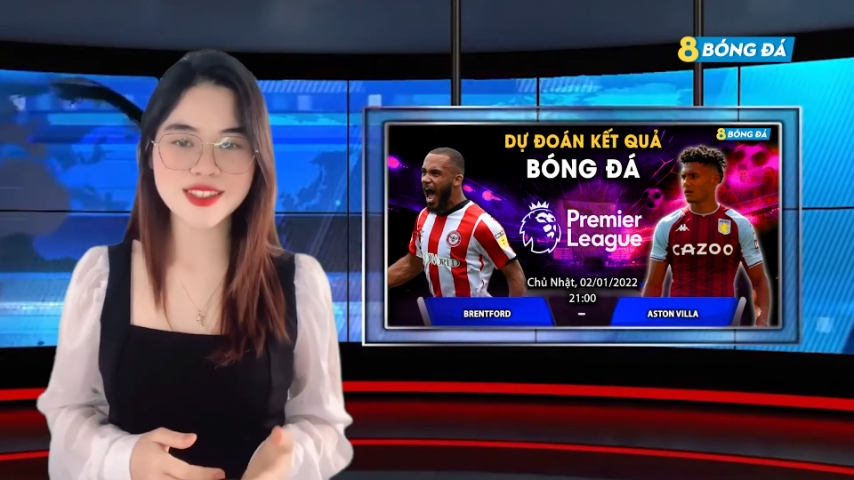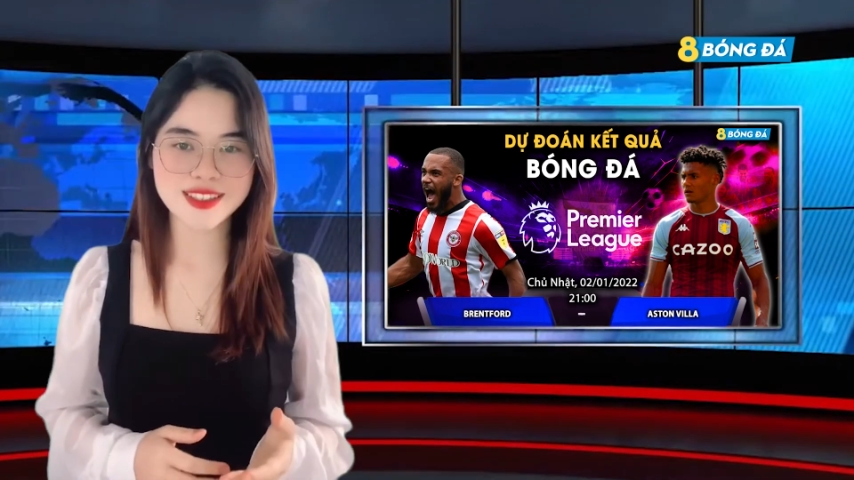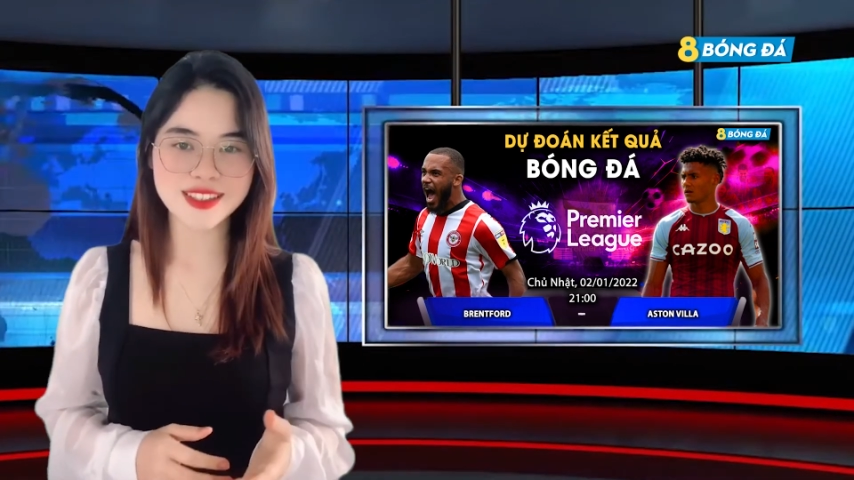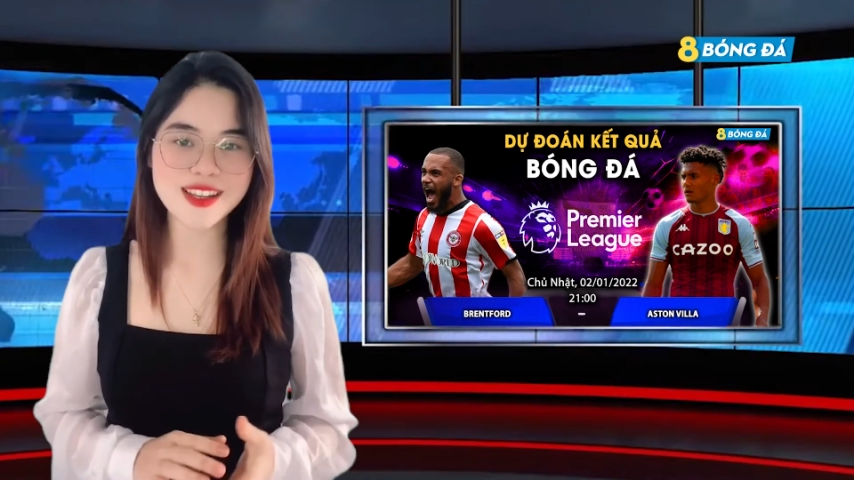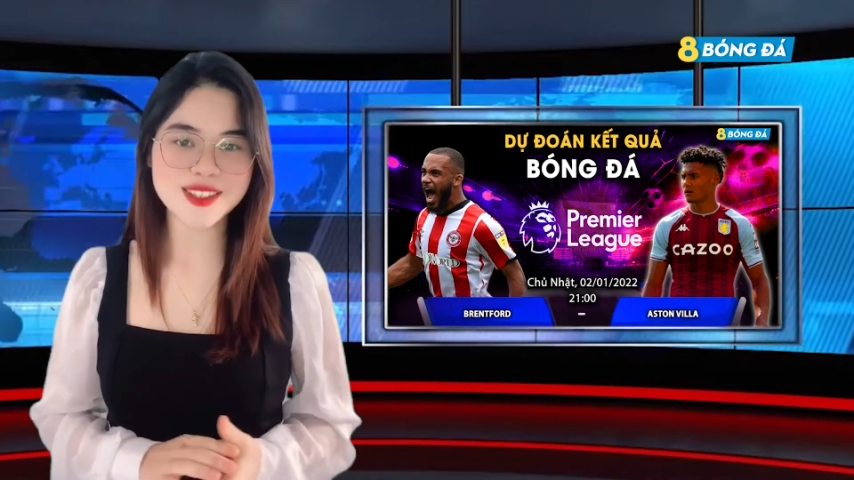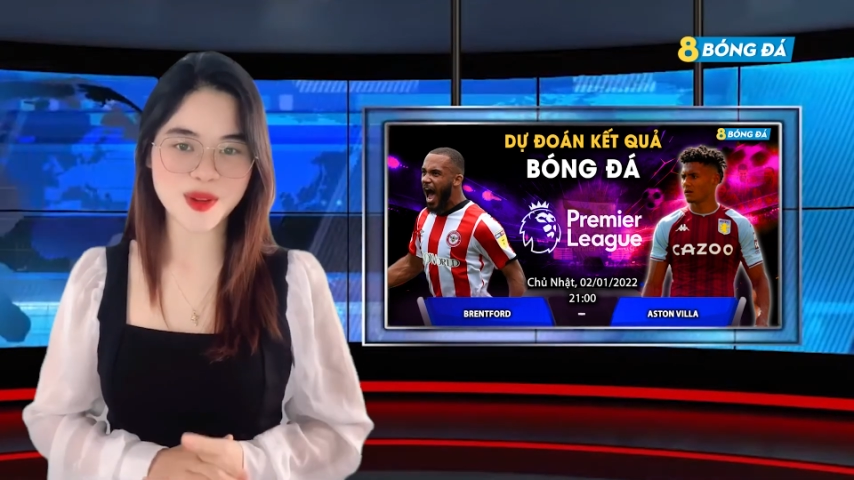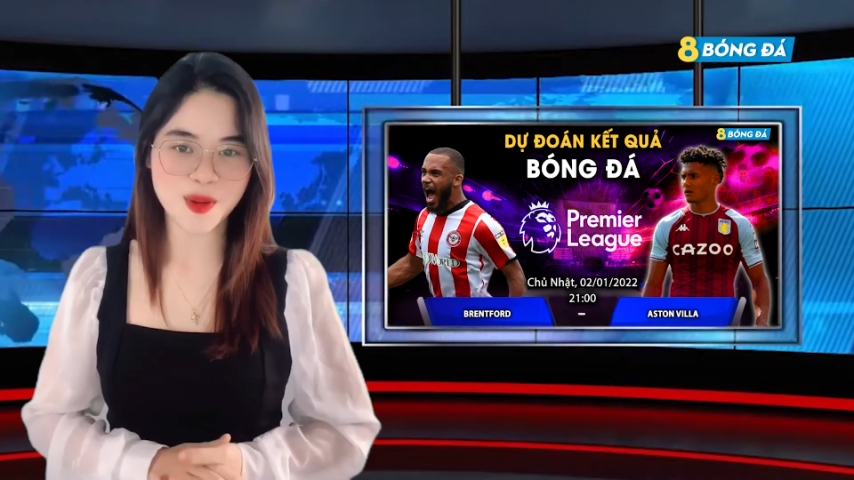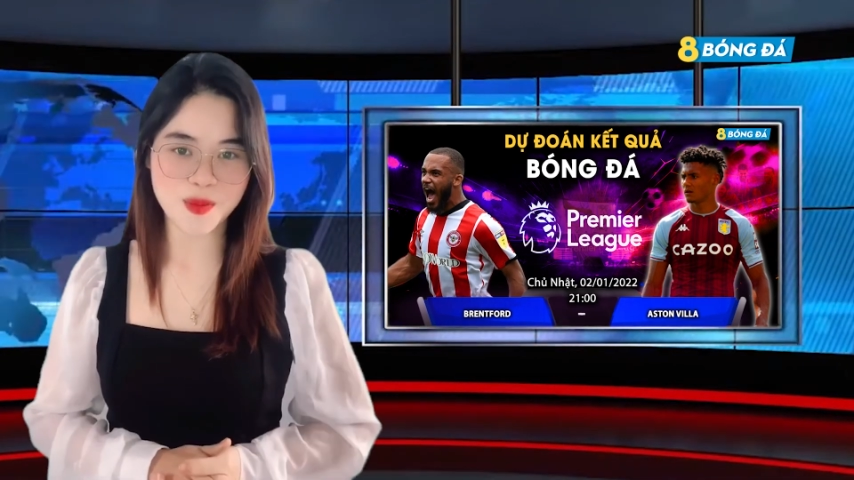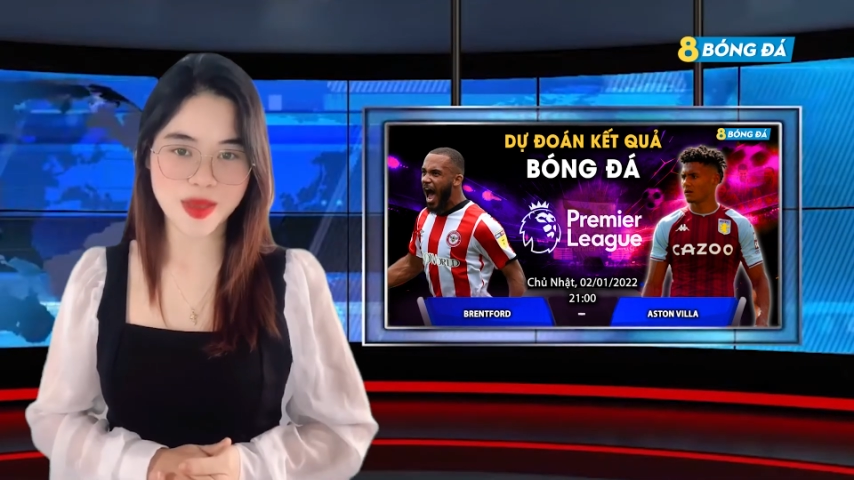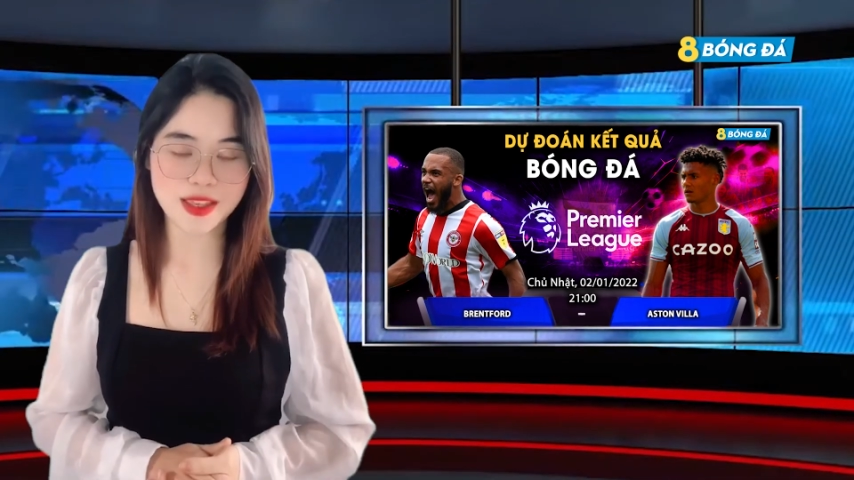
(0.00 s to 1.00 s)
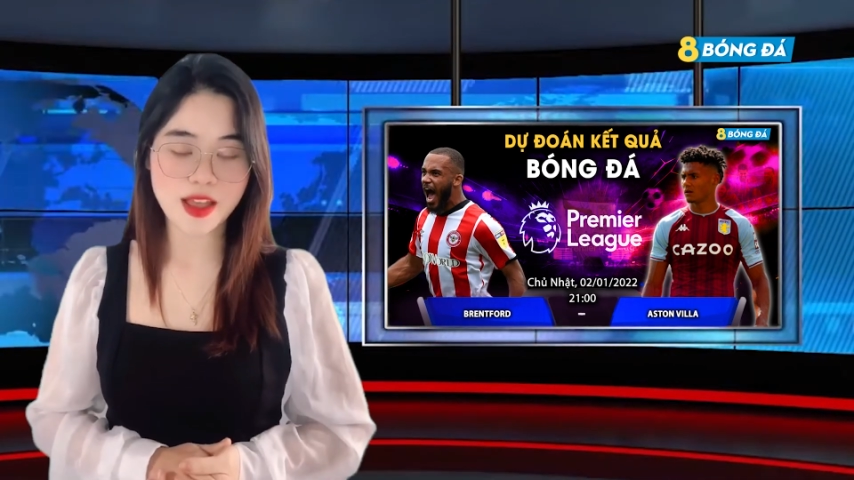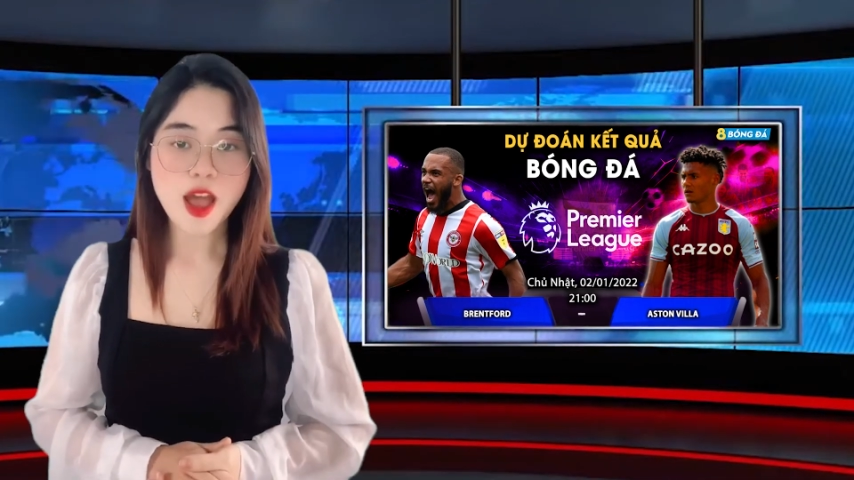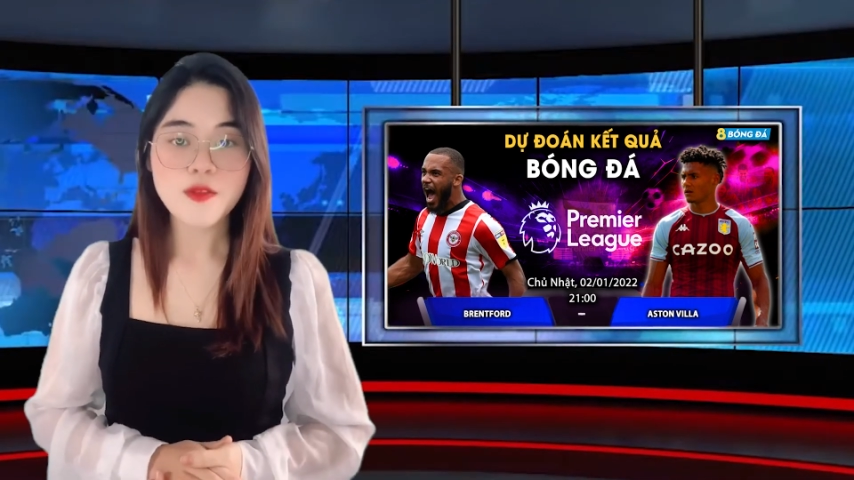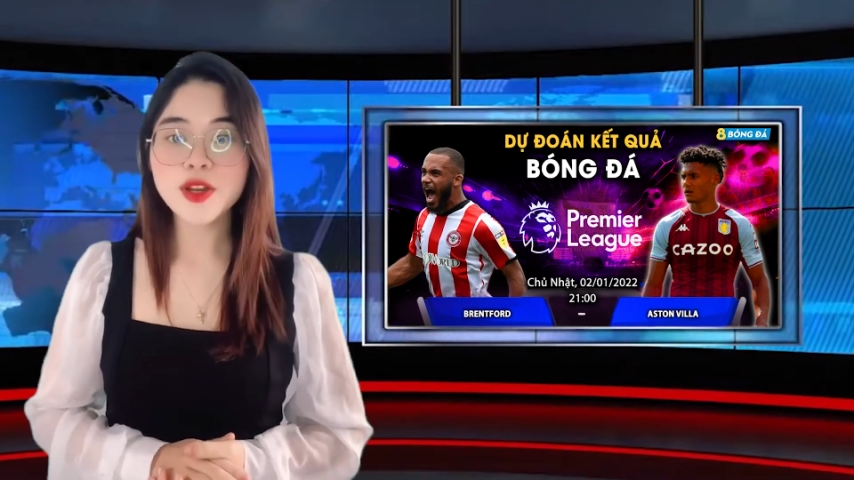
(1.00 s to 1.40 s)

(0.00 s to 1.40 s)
trước những lựa chọn của mình